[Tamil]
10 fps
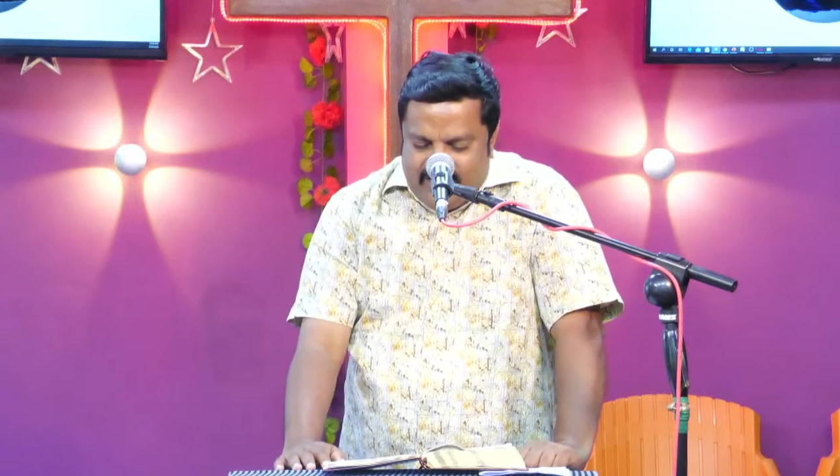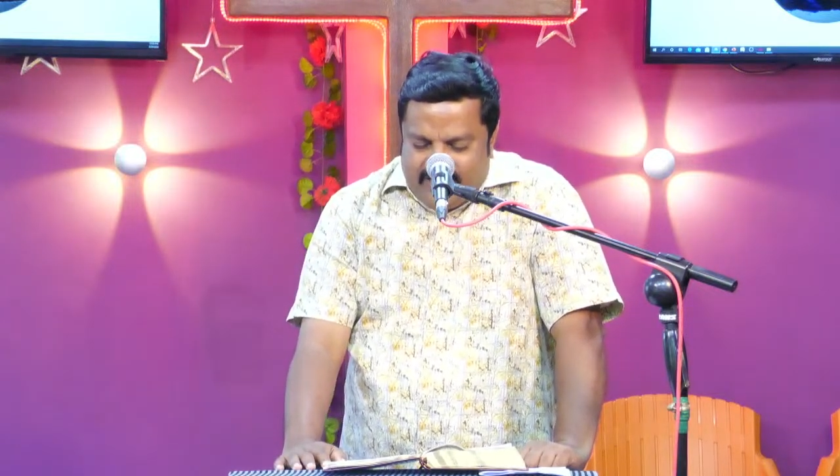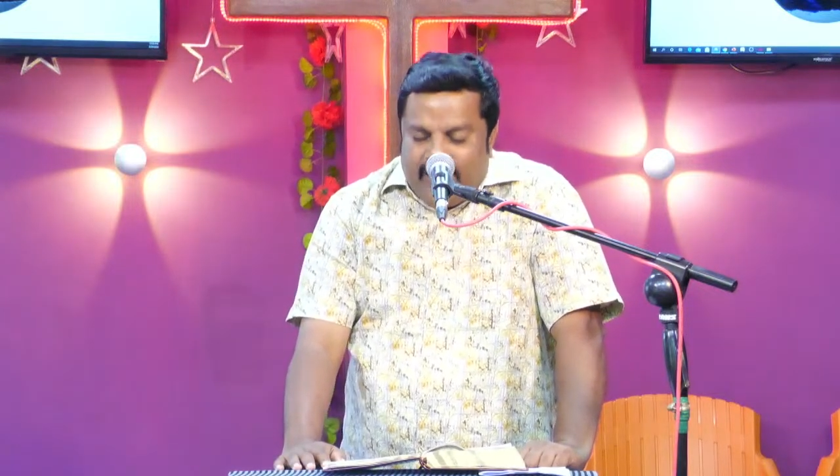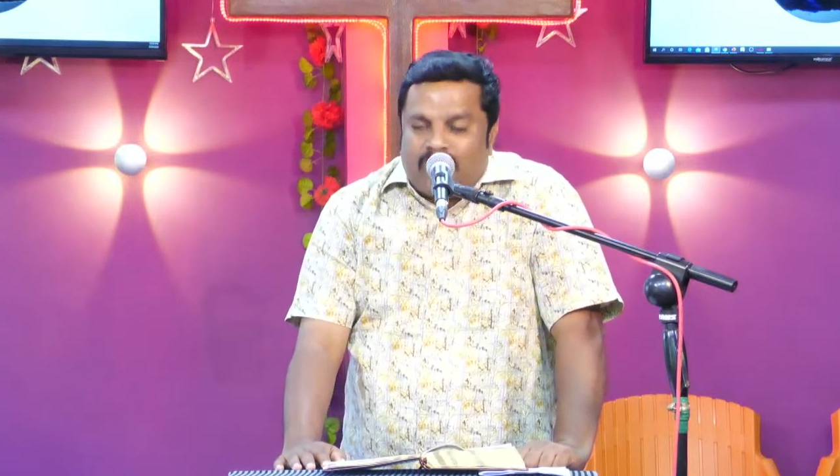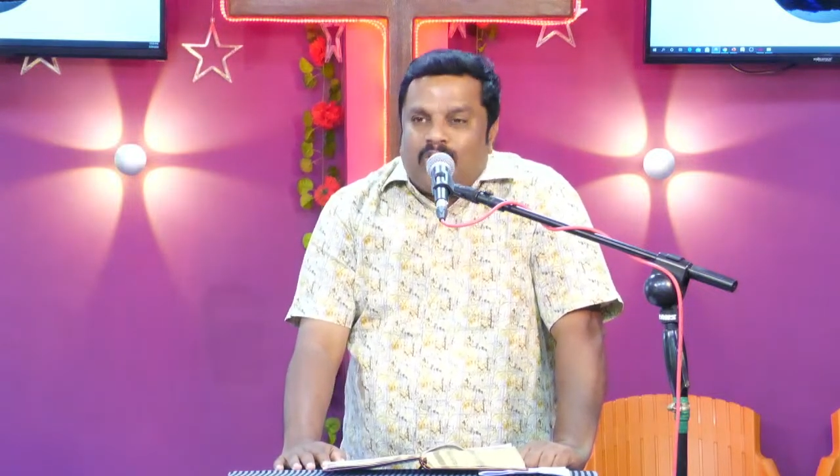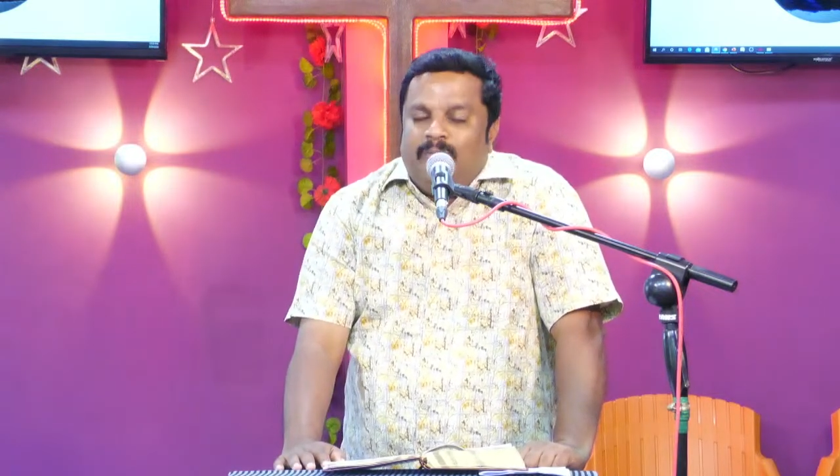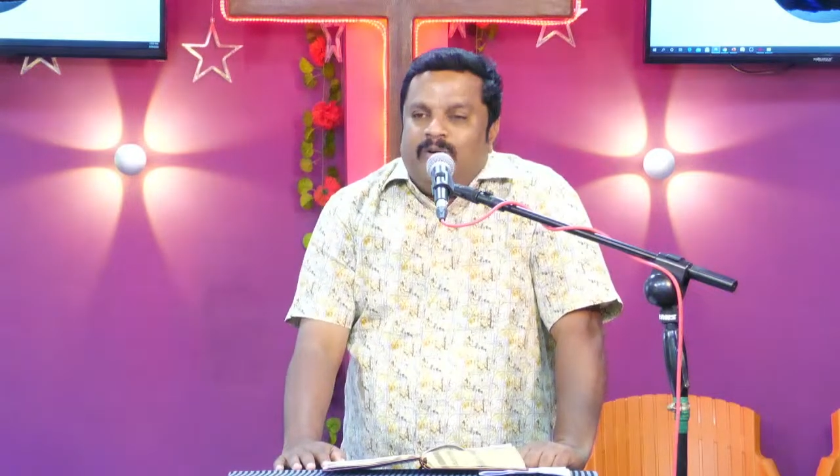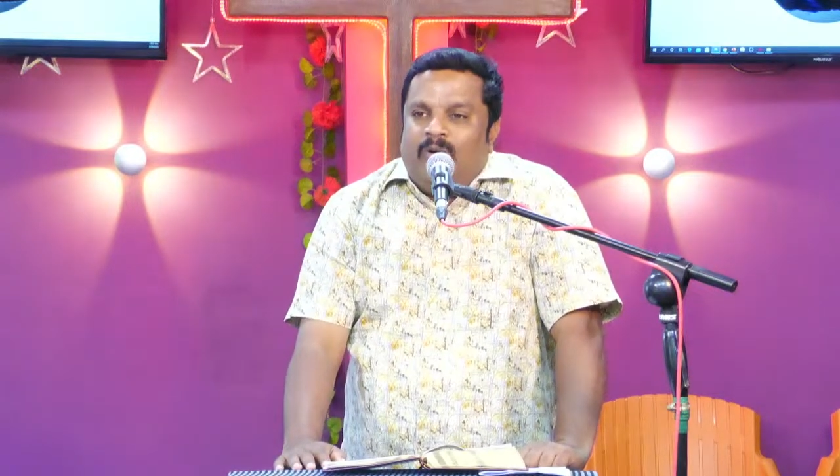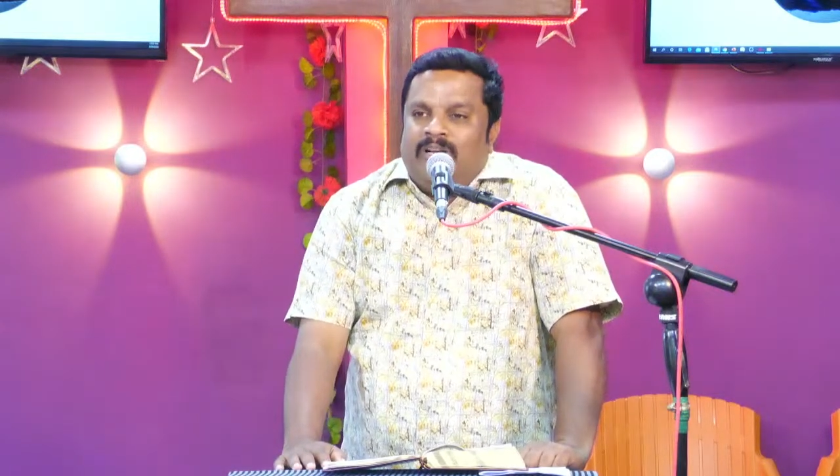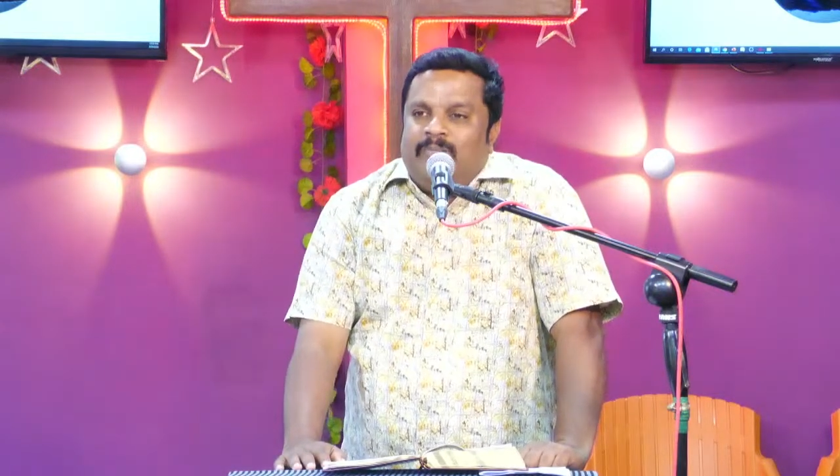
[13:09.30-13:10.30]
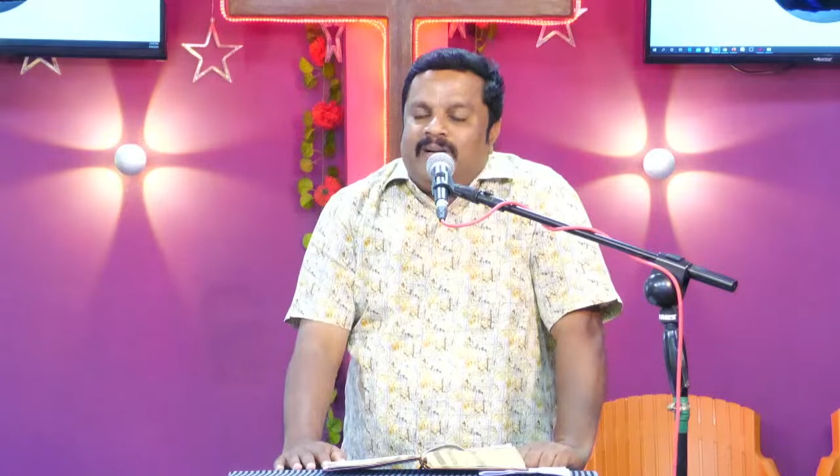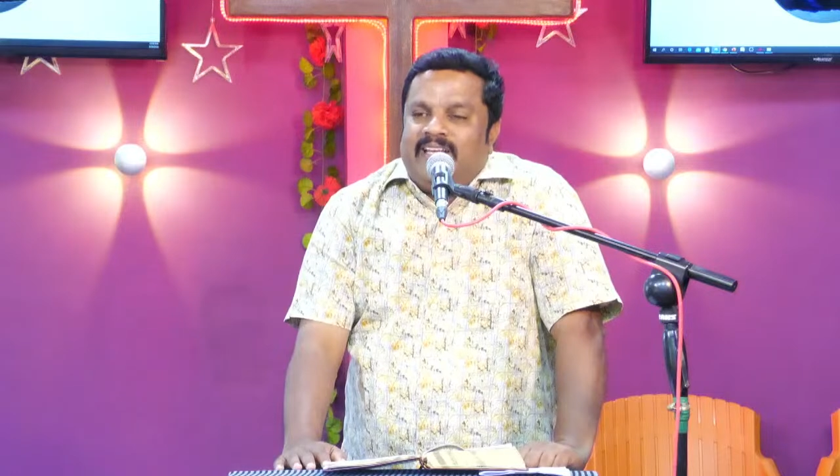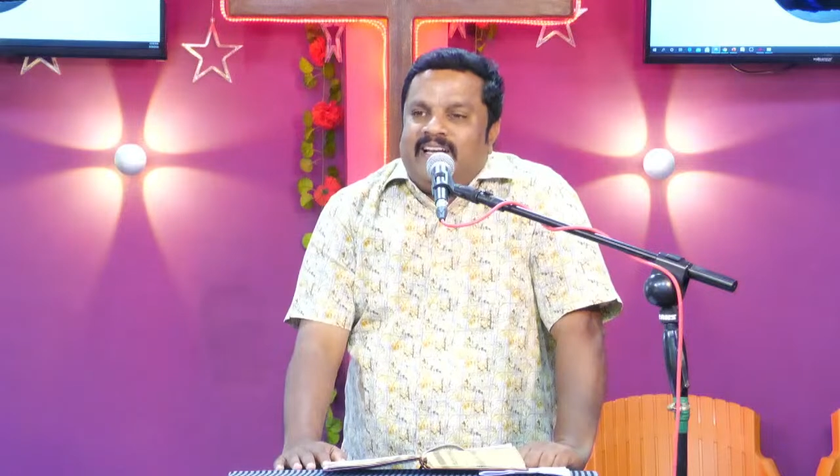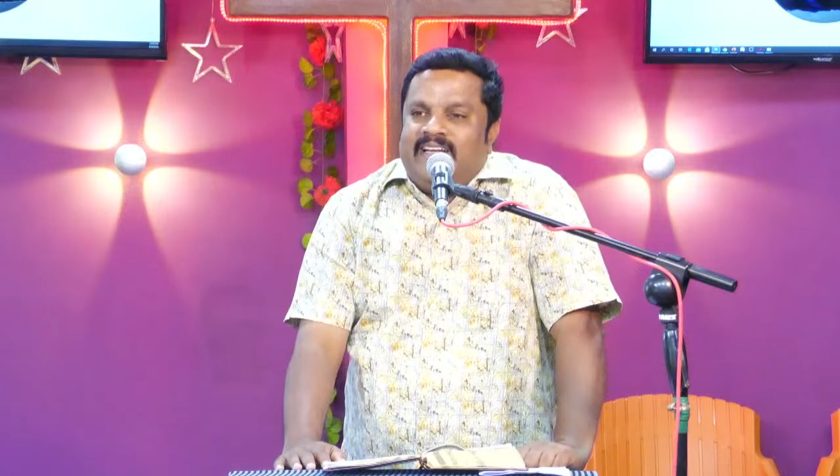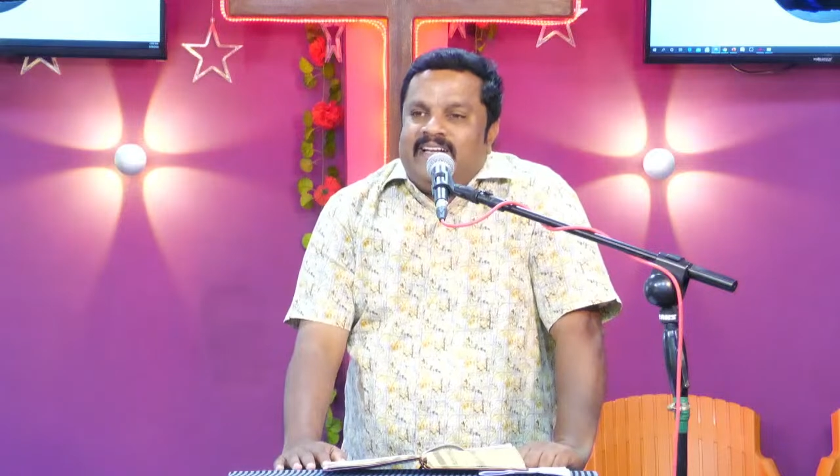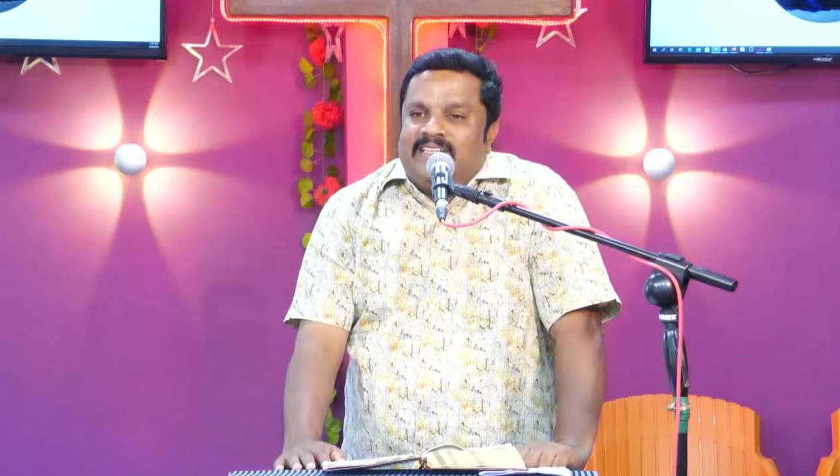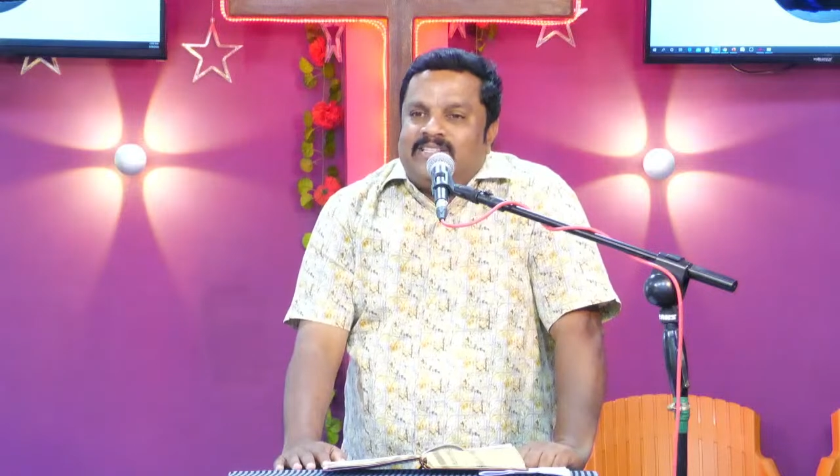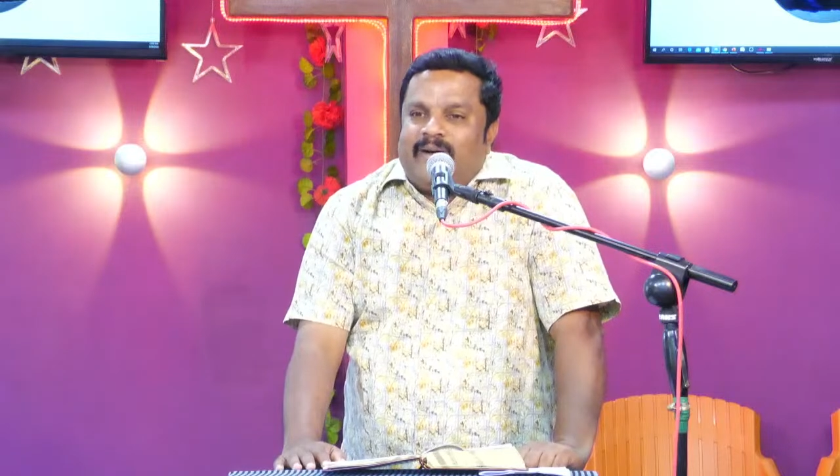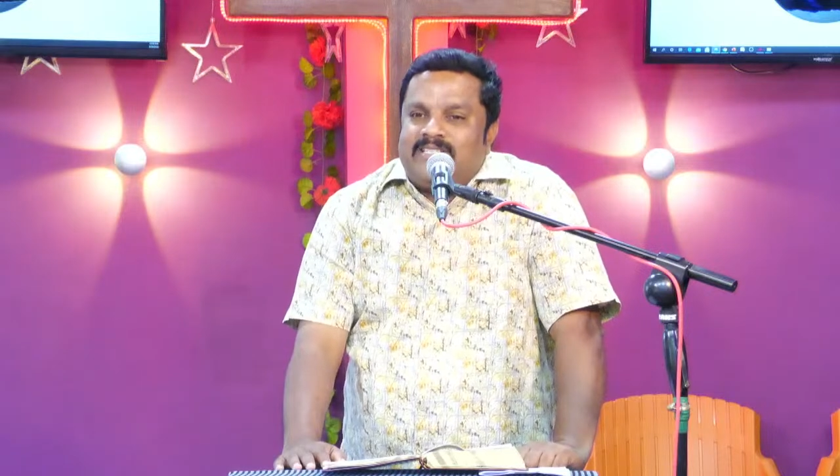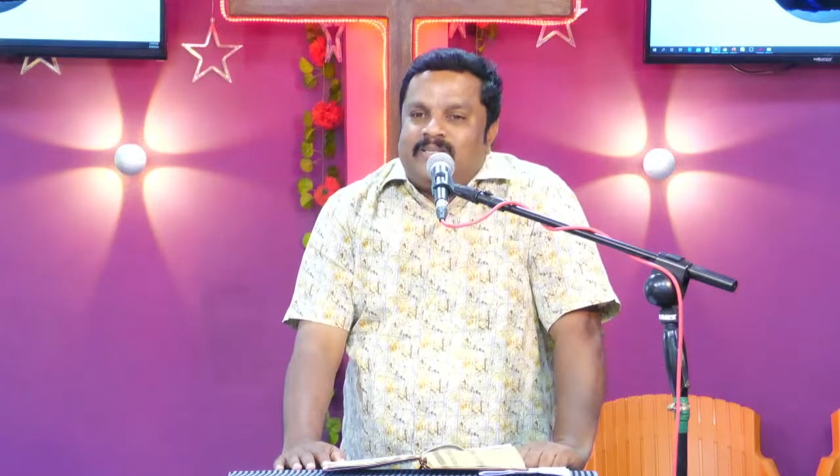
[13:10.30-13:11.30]
யாக்கோபு ஒன்று பன்னிரெண்டு எடுத்து
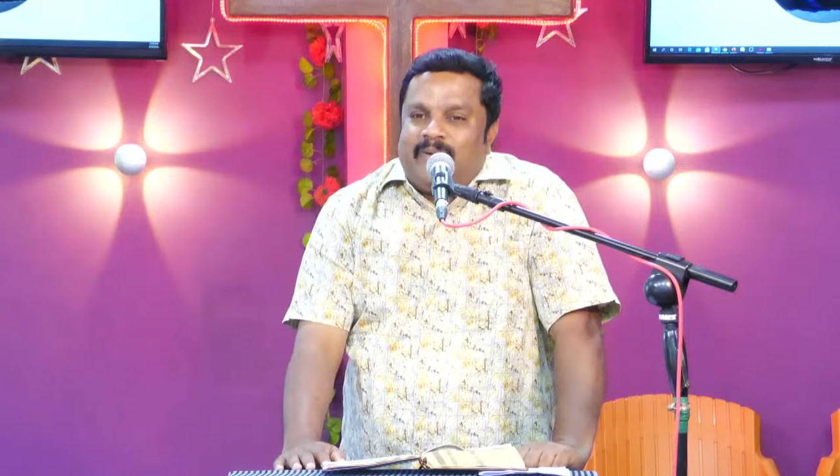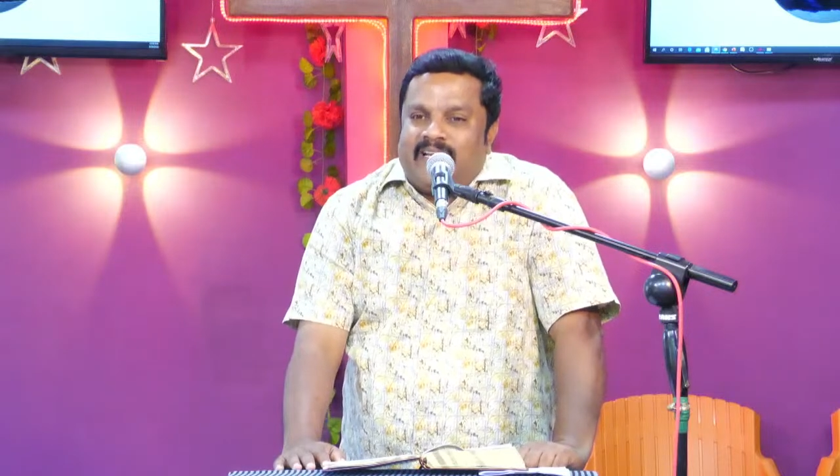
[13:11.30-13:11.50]
வாசித்து